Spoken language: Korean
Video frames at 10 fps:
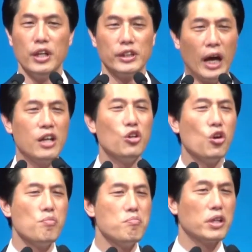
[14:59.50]

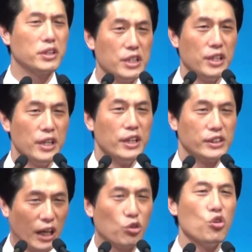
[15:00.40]
날로 먹기,
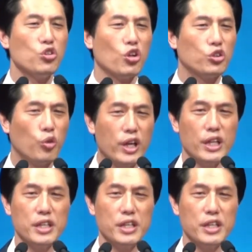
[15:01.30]
자동으로 되기,